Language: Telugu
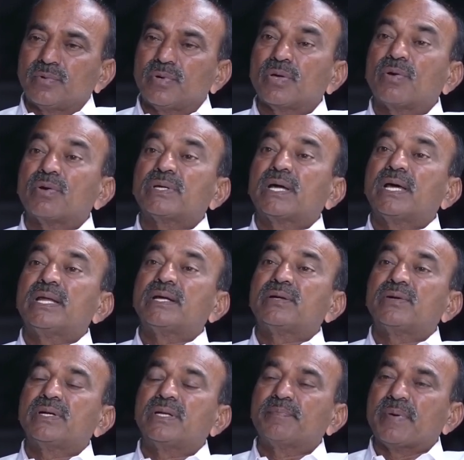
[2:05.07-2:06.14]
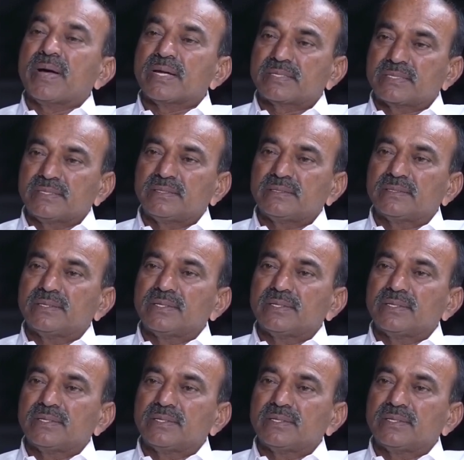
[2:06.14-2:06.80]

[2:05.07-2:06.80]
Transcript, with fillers: ఓడగొట్టగలిగేటువంటి పార్టీ